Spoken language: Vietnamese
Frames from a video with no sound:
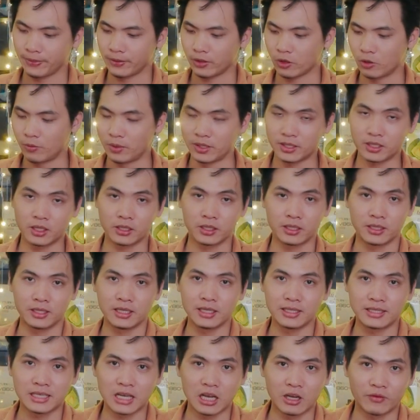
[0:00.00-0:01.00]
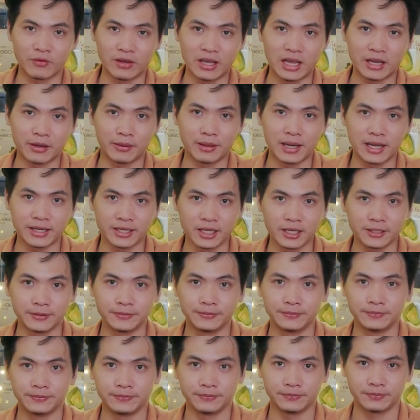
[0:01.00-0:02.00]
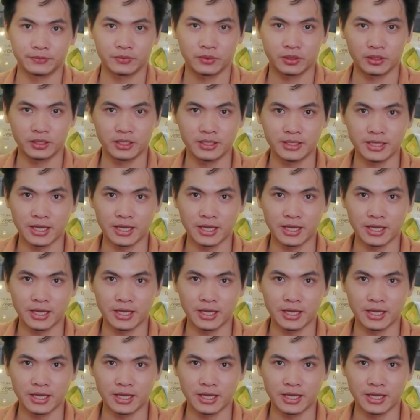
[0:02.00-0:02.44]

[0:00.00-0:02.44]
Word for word: Còn bây giờ thì xin chào và hẹn gặp lại nhé. Xin